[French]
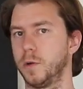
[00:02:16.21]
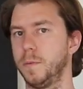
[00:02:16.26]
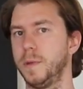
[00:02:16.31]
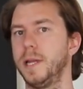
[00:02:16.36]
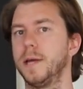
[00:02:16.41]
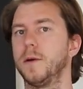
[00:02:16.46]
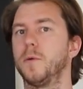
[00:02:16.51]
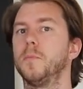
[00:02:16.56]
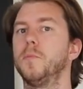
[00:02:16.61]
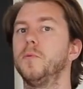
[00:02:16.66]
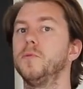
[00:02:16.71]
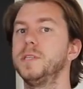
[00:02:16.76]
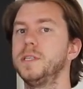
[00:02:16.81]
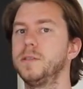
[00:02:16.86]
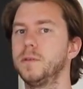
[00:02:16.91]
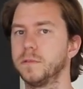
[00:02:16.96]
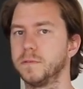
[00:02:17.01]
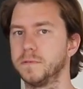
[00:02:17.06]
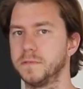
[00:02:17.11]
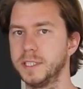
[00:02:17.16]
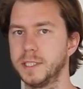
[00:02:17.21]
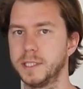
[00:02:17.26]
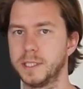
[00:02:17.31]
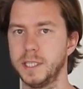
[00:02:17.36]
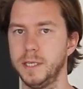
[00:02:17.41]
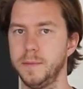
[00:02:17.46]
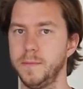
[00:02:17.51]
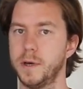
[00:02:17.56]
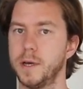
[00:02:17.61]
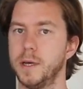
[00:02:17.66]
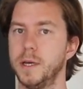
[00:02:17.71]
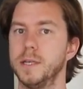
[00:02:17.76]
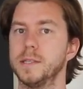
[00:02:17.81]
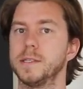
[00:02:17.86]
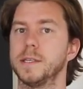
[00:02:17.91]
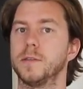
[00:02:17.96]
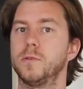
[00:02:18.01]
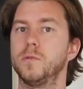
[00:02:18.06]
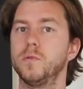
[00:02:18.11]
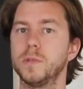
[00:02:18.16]
Comme elle est en position de victime,
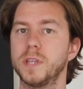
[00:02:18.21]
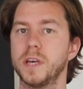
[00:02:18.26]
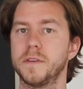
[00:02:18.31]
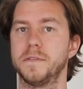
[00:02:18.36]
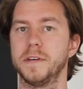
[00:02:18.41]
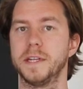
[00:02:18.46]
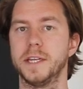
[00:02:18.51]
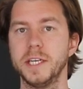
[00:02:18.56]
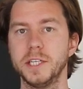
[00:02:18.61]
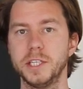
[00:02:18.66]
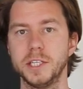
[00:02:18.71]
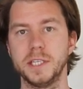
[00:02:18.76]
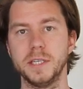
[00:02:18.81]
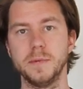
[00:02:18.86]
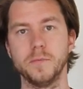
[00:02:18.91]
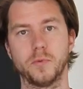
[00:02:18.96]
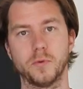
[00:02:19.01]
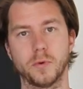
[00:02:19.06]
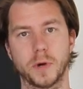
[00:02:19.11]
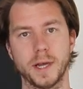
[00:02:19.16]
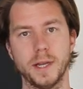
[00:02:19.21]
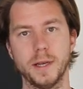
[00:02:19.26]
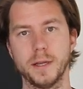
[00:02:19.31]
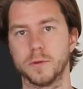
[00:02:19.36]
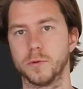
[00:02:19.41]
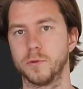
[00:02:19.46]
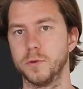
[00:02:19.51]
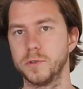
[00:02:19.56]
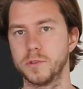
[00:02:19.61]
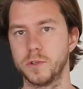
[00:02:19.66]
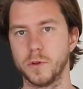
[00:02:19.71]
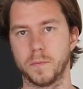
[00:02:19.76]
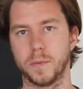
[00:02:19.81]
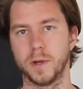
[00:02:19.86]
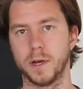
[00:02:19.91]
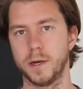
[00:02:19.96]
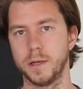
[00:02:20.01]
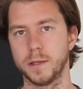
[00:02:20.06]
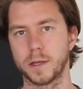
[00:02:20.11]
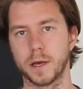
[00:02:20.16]
c'est tout à fait légitime pour elle de se
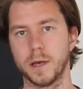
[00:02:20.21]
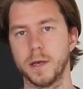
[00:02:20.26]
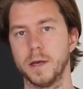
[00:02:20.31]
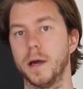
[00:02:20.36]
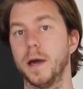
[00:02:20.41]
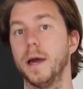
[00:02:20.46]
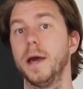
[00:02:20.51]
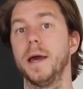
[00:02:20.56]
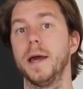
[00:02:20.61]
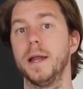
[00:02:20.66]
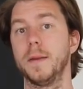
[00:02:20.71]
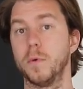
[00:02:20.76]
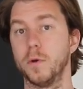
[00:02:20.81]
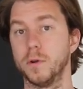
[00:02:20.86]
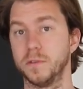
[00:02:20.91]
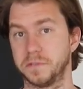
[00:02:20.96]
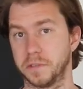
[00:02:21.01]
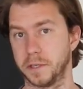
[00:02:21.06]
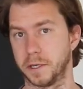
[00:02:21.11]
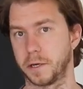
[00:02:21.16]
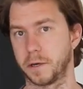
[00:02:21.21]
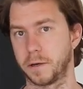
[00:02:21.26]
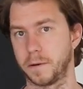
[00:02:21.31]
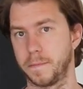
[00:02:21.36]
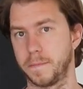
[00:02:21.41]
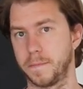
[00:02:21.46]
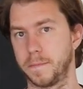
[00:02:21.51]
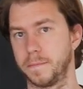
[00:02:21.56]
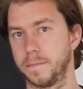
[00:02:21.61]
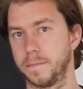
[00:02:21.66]
plaindre et elle peut le faire.